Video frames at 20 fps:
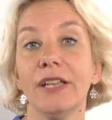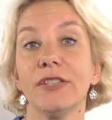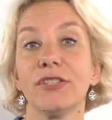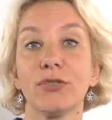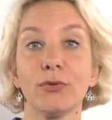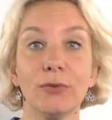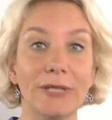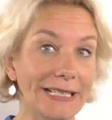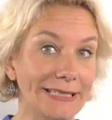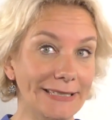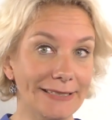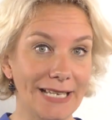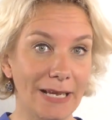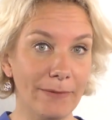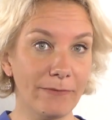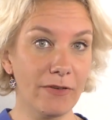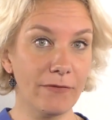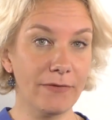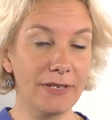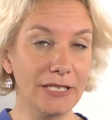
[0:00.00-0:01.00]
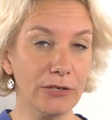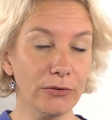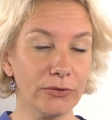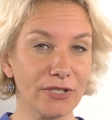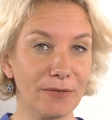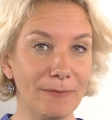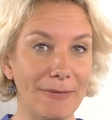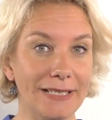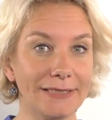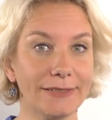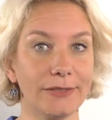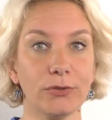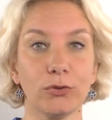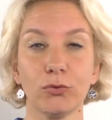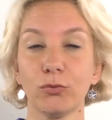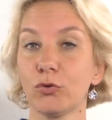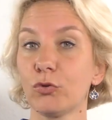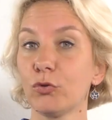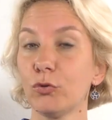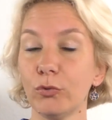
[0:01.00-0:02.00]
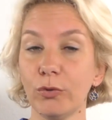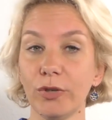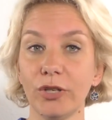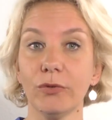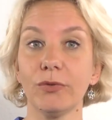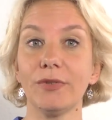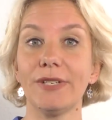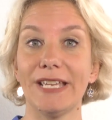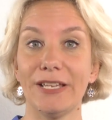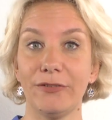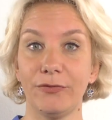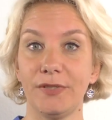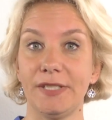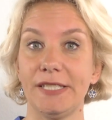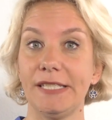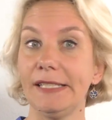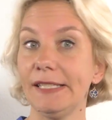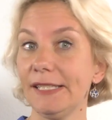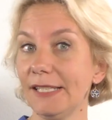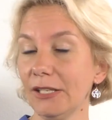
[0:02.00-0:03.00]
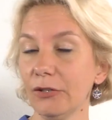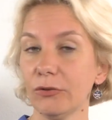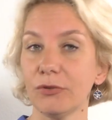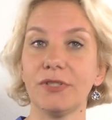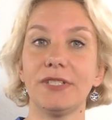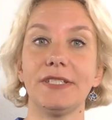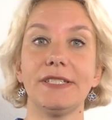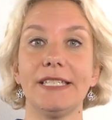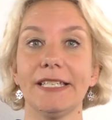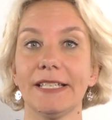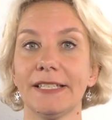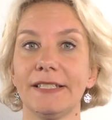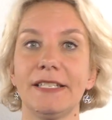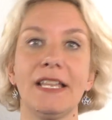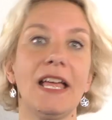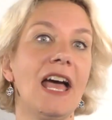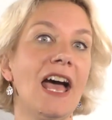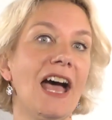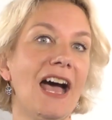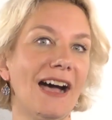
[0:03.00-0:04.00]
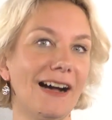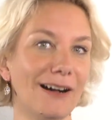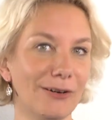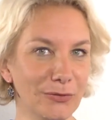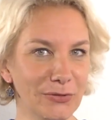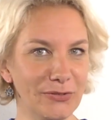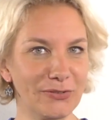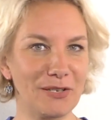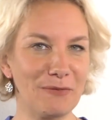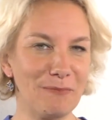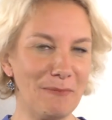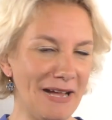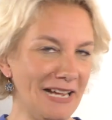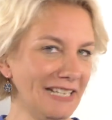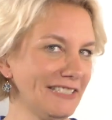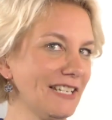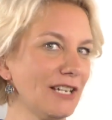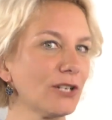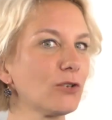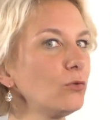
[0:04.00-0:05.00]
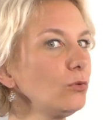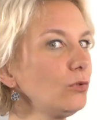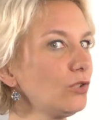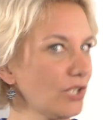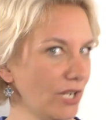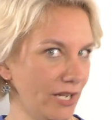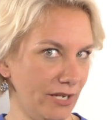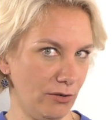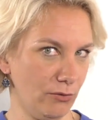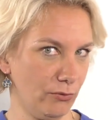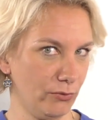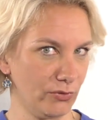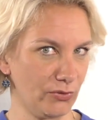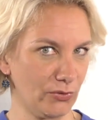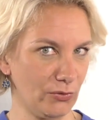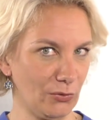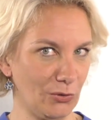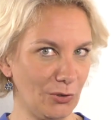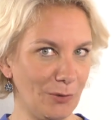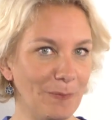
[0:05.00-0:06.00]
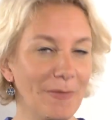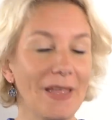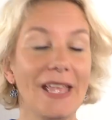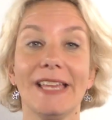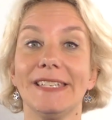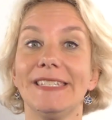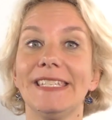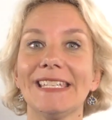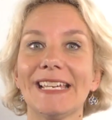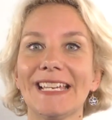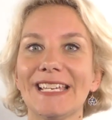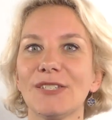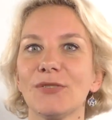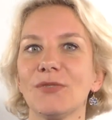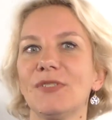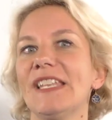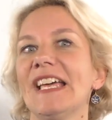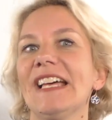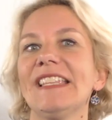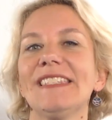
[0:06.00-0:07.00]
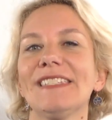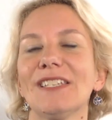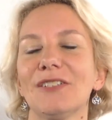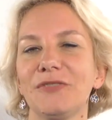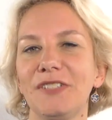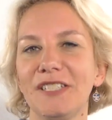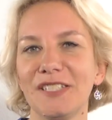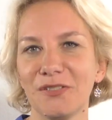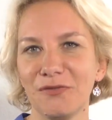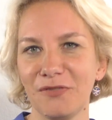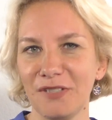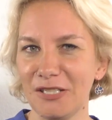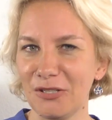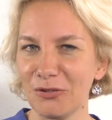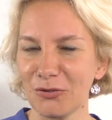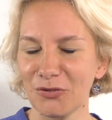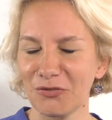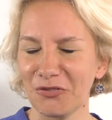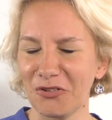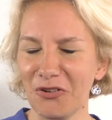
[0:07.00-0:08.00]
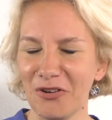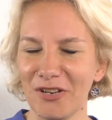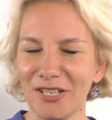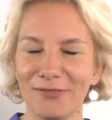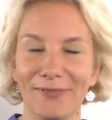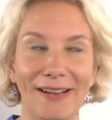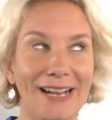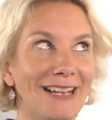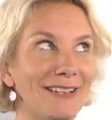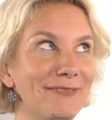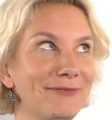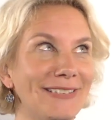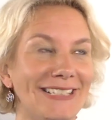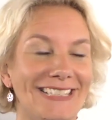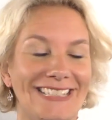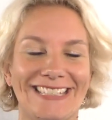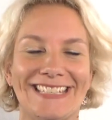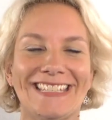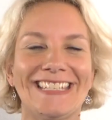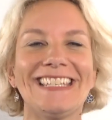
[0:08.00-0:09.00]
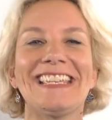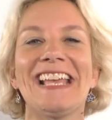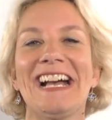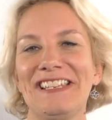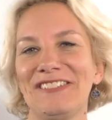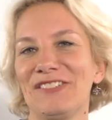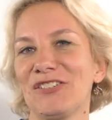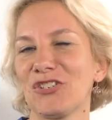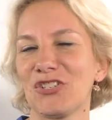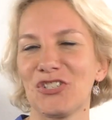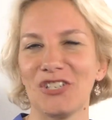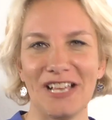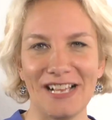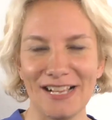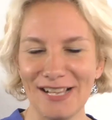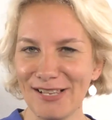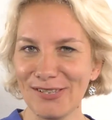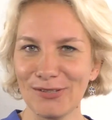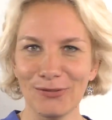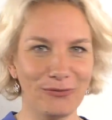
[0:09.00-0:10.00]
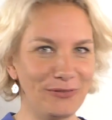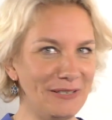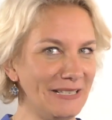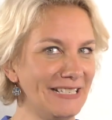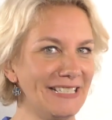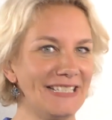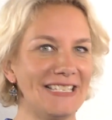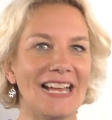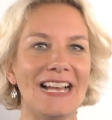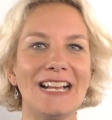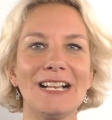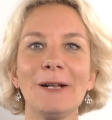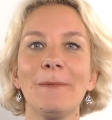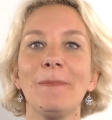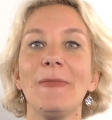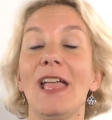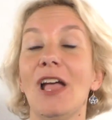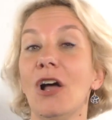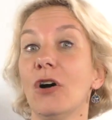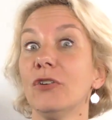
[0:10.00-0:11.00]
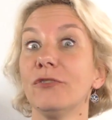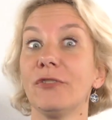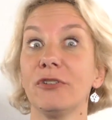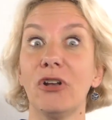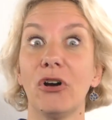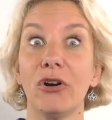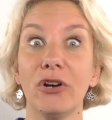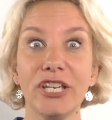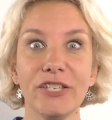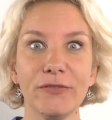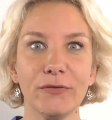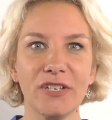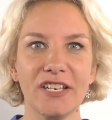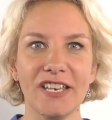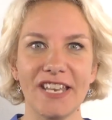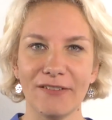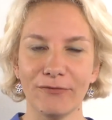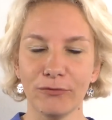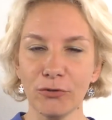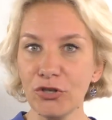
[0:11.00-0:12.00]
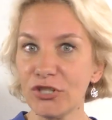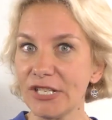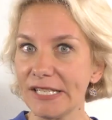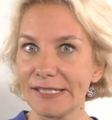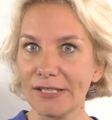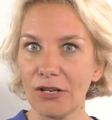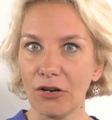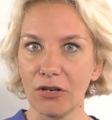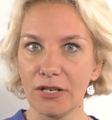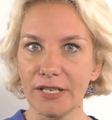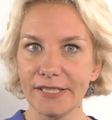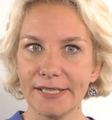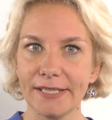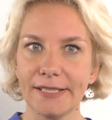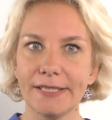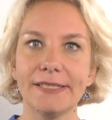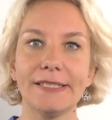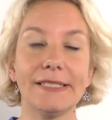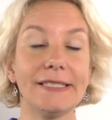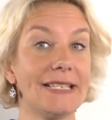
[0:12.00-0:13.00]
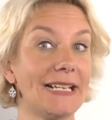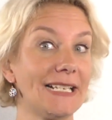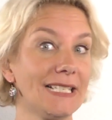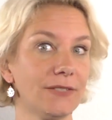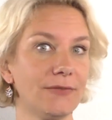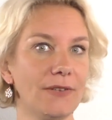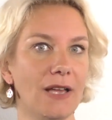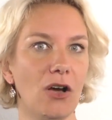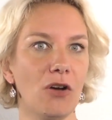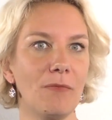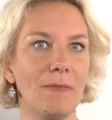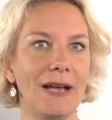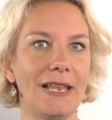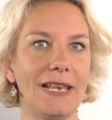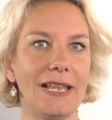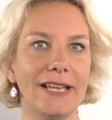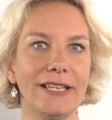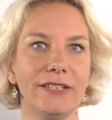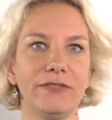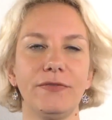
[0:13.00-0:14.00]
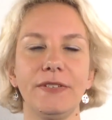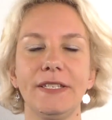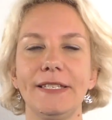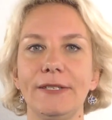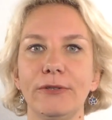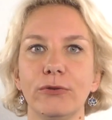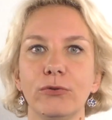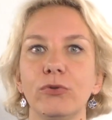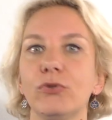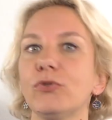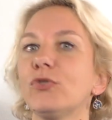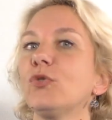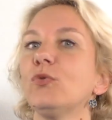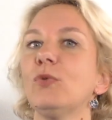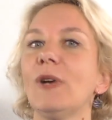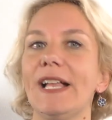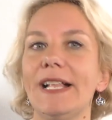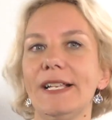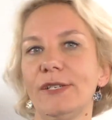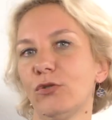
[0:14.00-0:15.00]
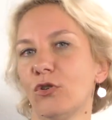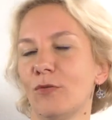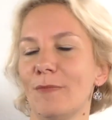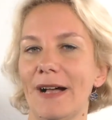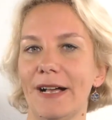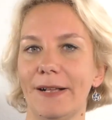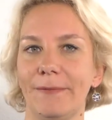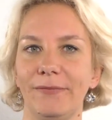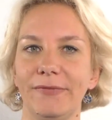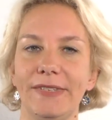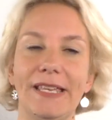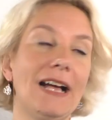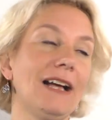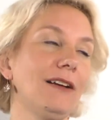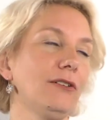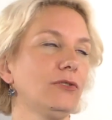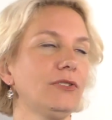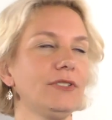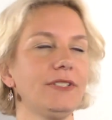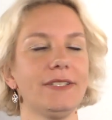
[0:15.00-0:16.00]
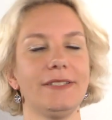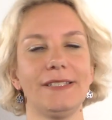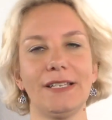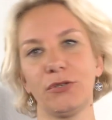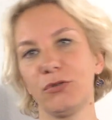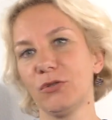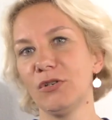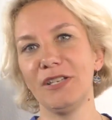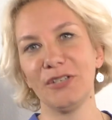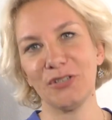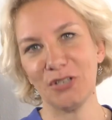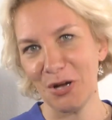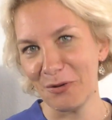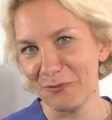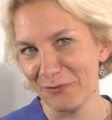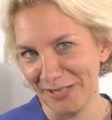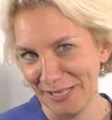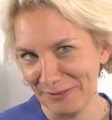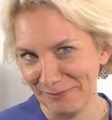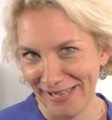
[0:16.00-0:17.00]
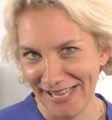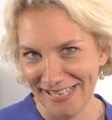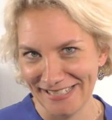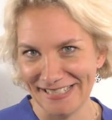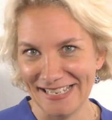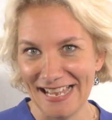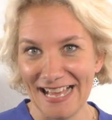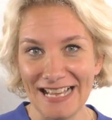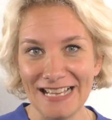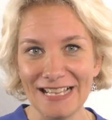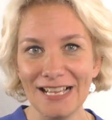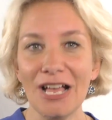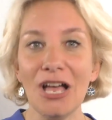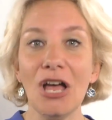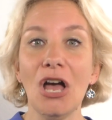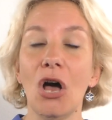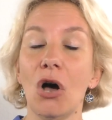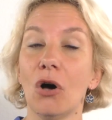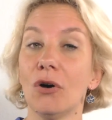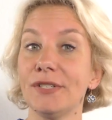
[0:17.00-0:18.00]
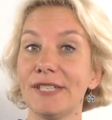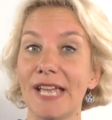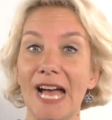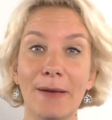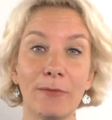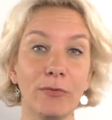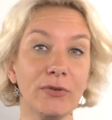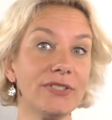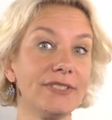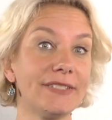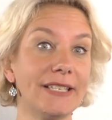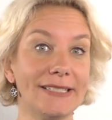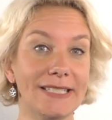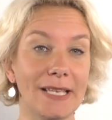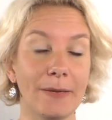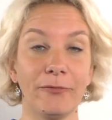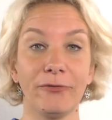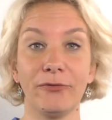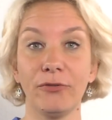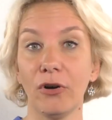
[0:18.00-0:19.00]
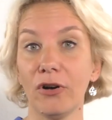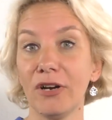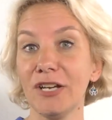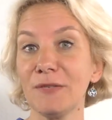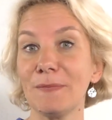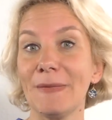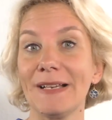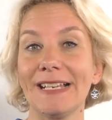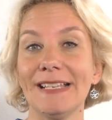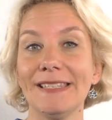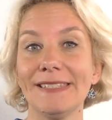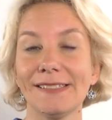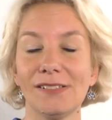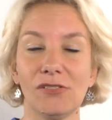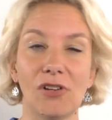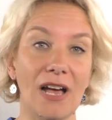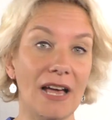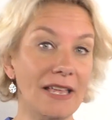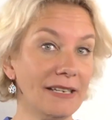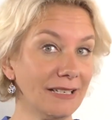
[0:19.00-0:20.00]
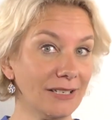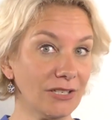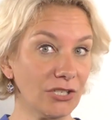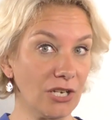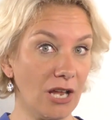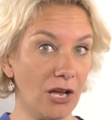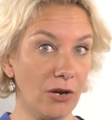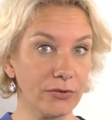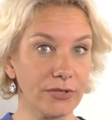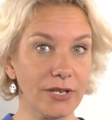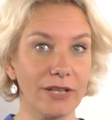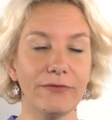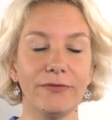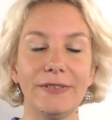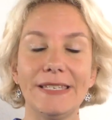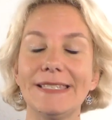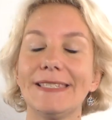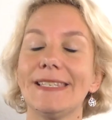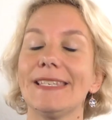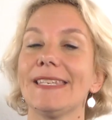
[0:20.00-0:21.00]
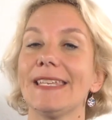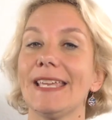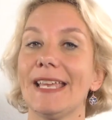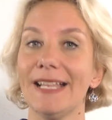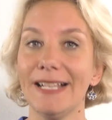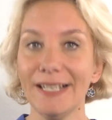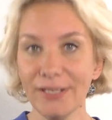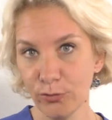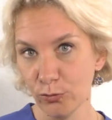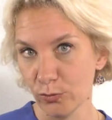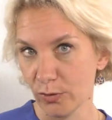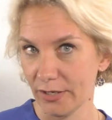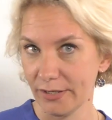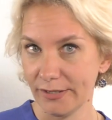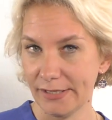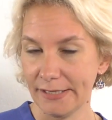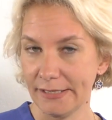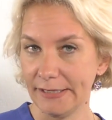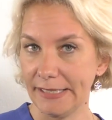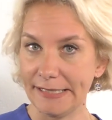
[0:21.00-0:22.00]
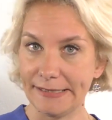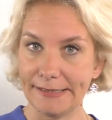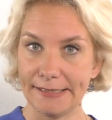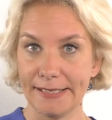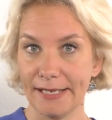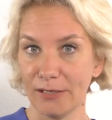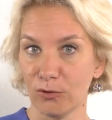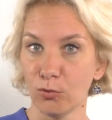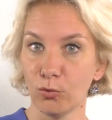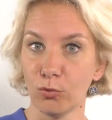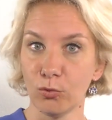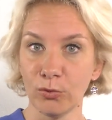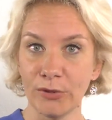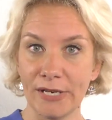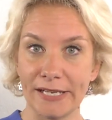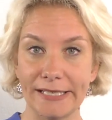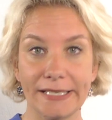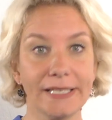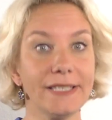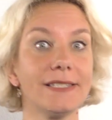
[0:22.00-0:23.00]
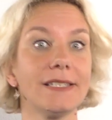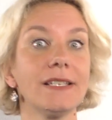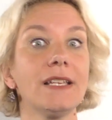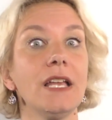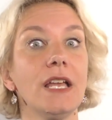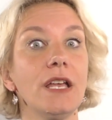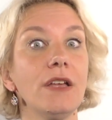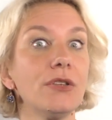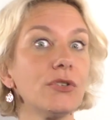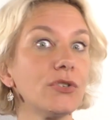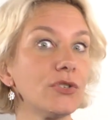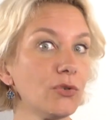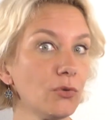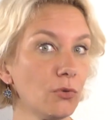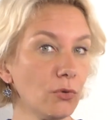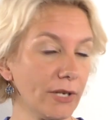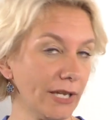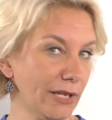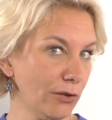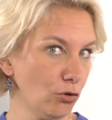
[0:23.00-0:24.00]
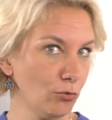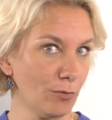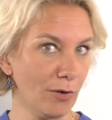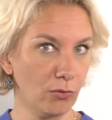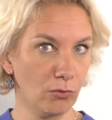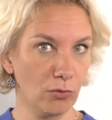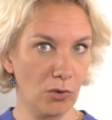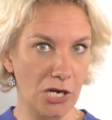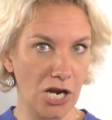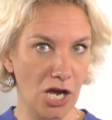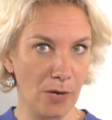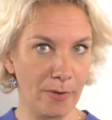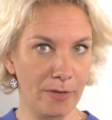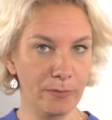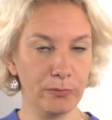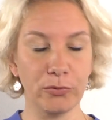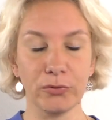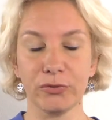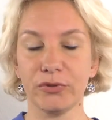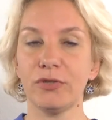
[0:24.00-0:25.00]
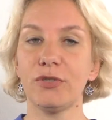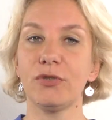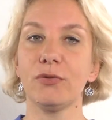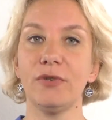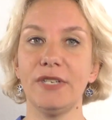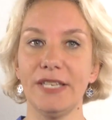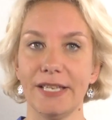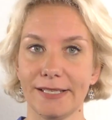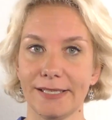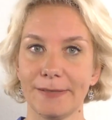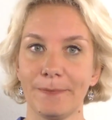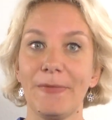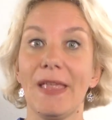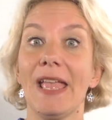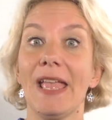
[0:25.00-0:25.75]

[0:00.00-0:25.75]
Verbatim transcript: Zuletzt haben wir Videos gemacht zu TUI und FTI und deren hausgemachter Gutscheinlösung. Die Resonanz auf diese Videos von euch war wirklich gigantisch. Also vielen Dank und von euch wurde der Wunsch jetzt jetzt geäußert, dass wir auch mal ein Video zu Eltur machen. Ja, und natürlich kommen wir dem gerne nach und haben uns deshalb für euch mal ganz genau angeschaut, wie sich Eltur denn jetzt in der Corona-Krise so gegenüber Urlaubern positioniert.